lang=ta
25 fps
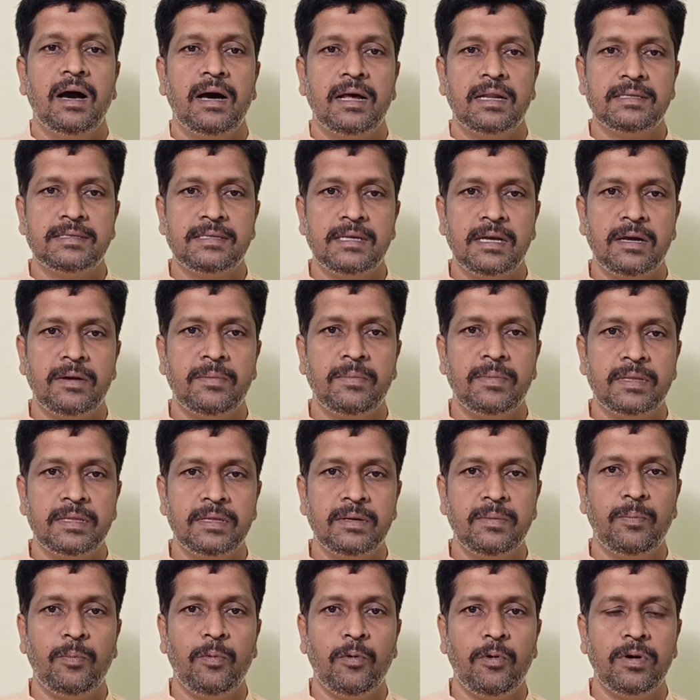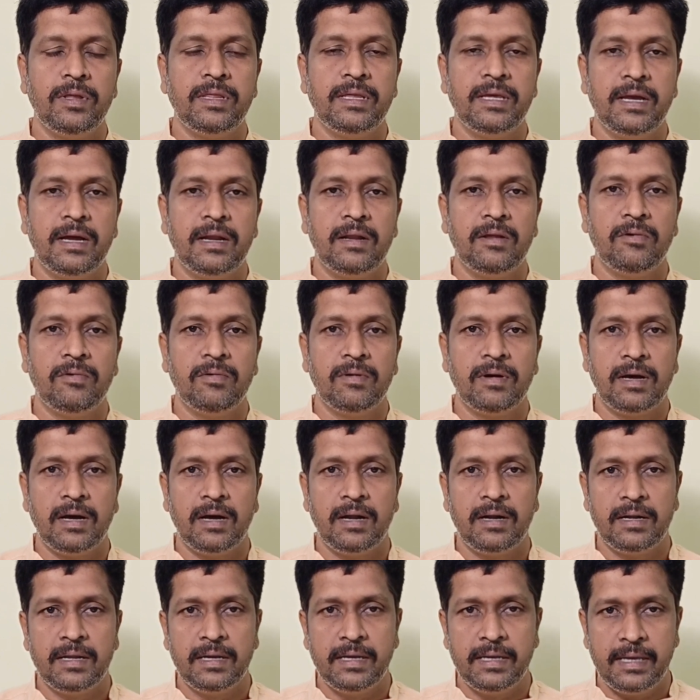அரசாங்கம் வந்து போதிய
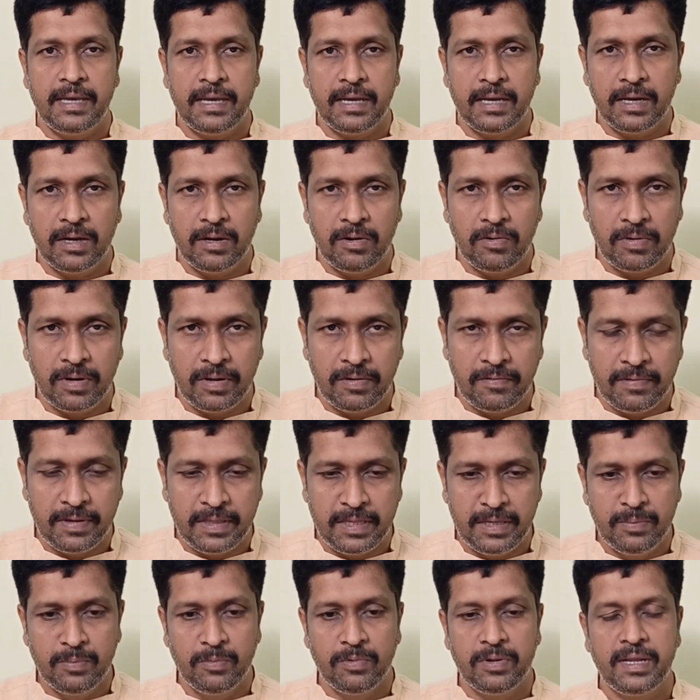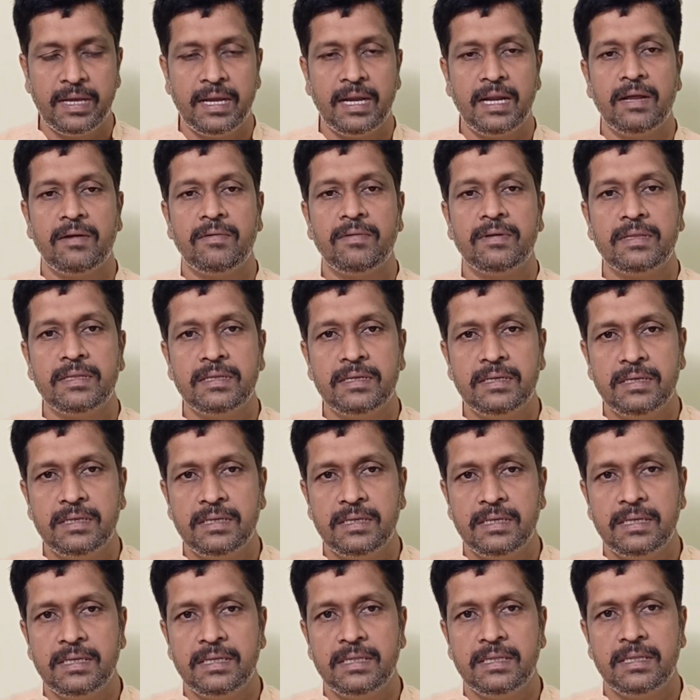அளவுக்கான எங்களோட விதிமுறைகளை வந்து
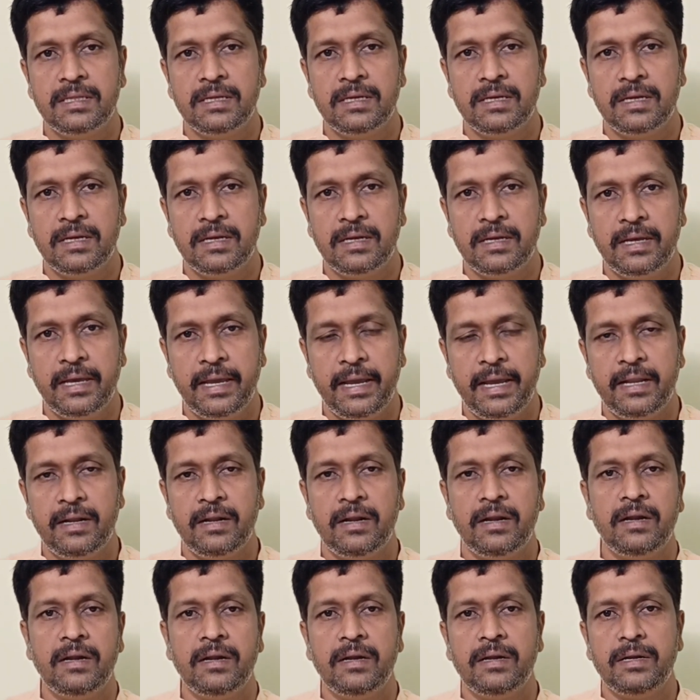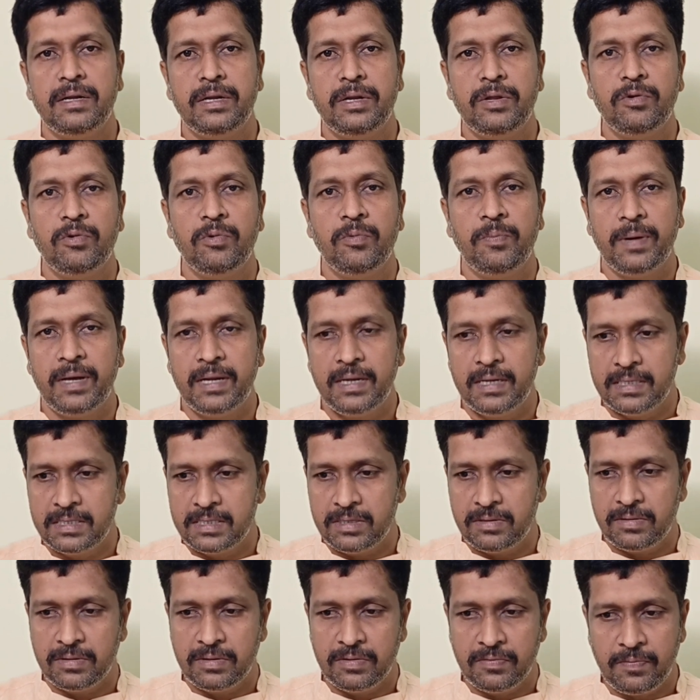இந்த ஹெனா நியூ
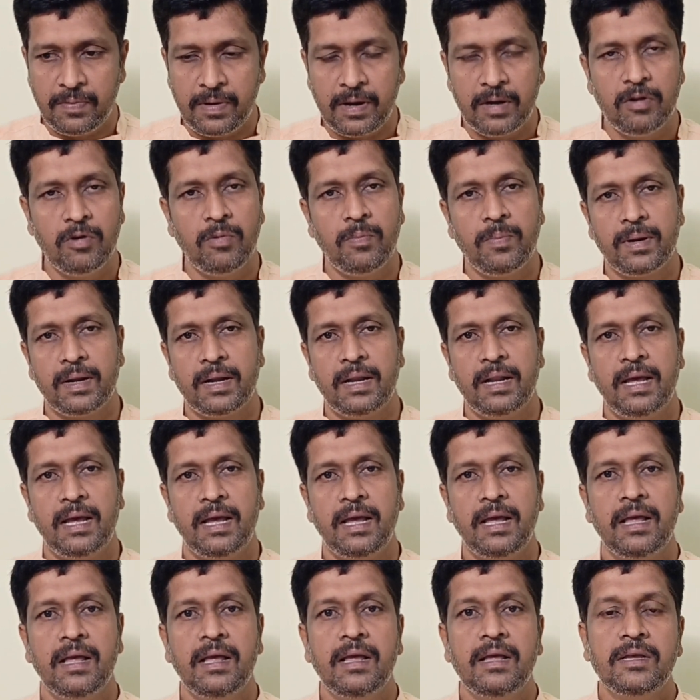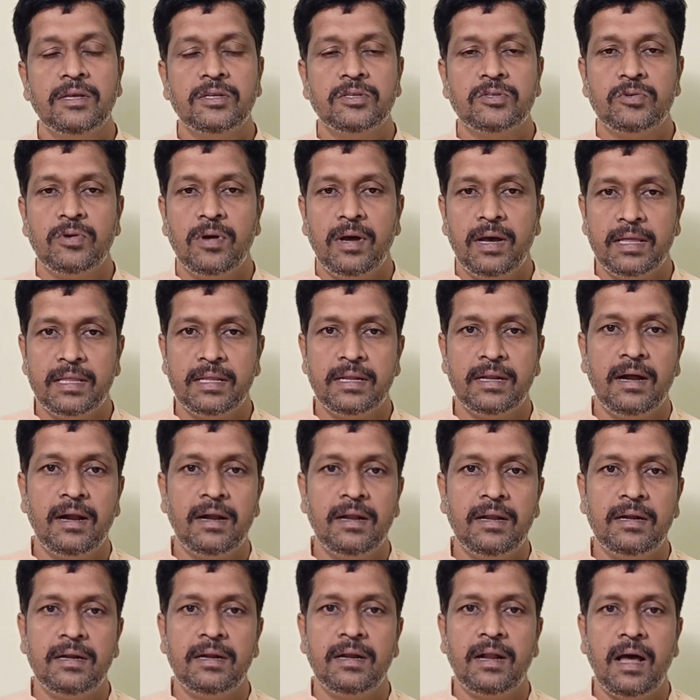பர்னிச்சர் வந்து ஃபாலோ பண்ணல ஸோ
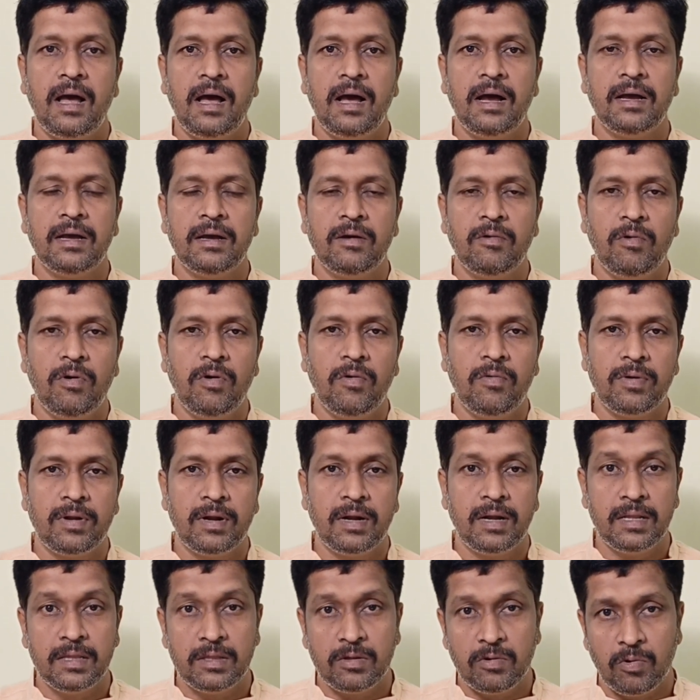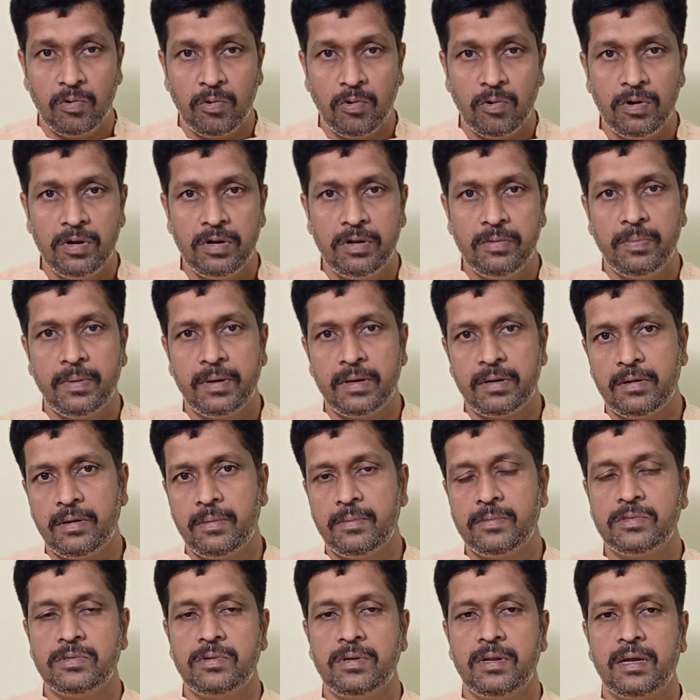அதனால் நாங்கள் ஓவராலாக இதை ஹோல்டு
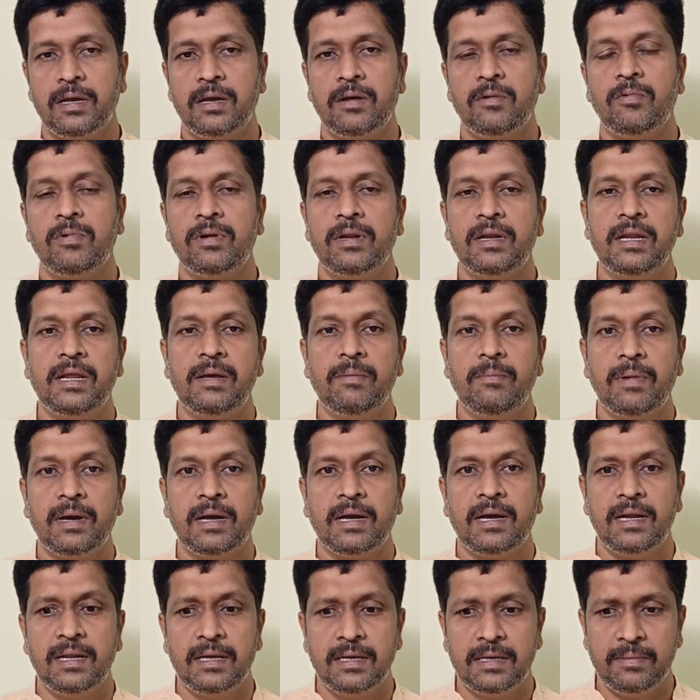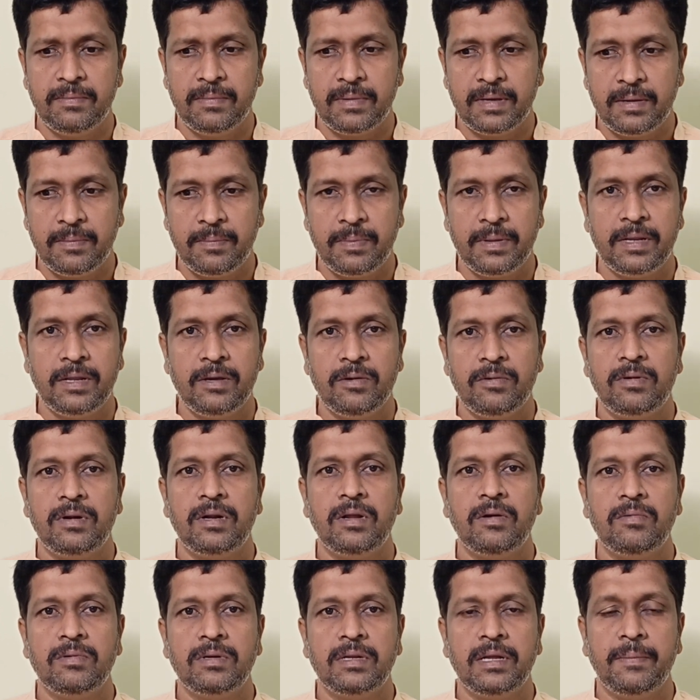பண்ணுறோம்னு சொன்னாங்க உடனே மக்களுக்கு மிகப்பெரிய ஒரு
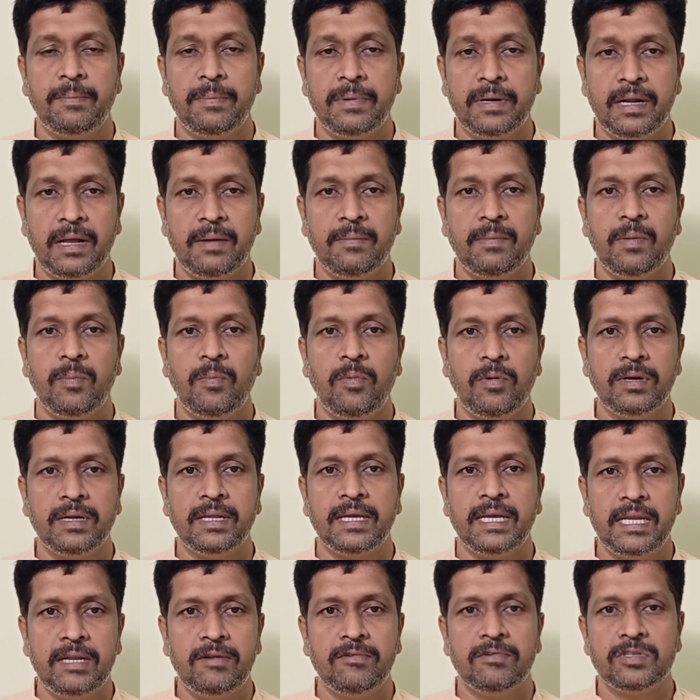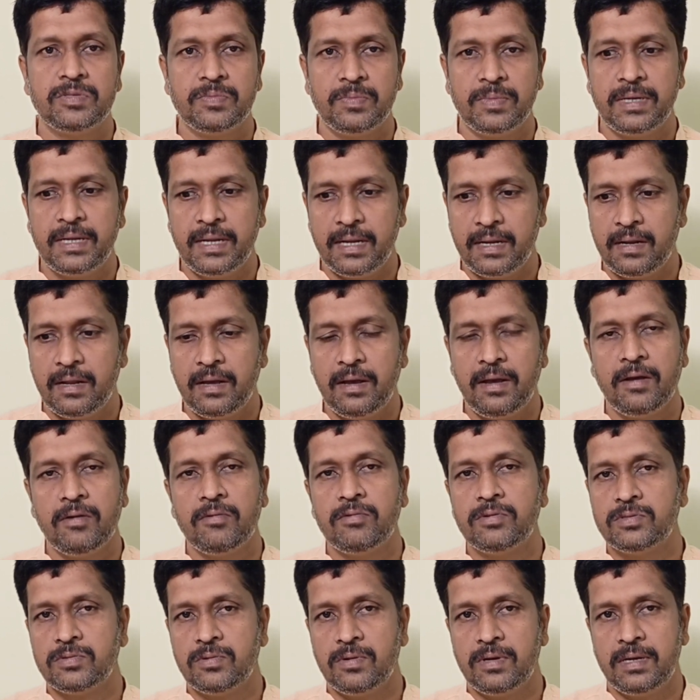டவுட் அப்போ நம்ம போட்ட இன்வெஸ்ட்மெண்ட் என்ன
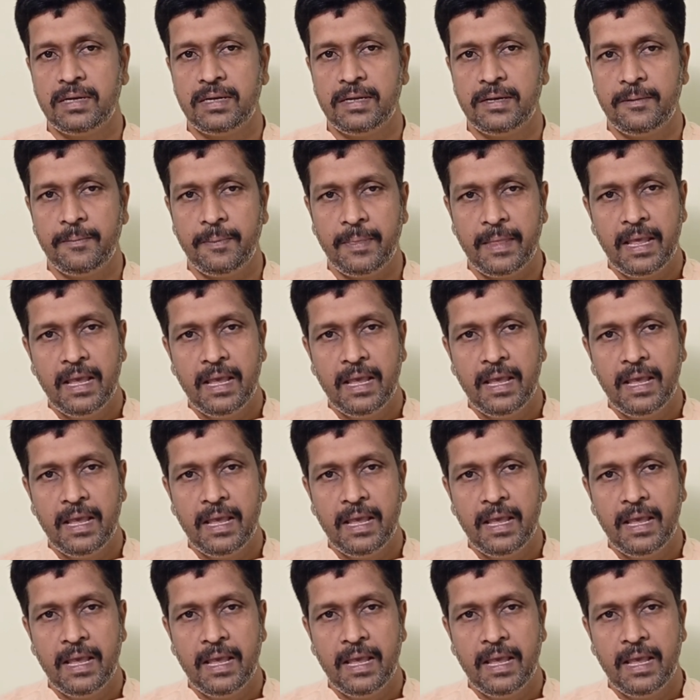ஆகும்னு சொல்லிட்டு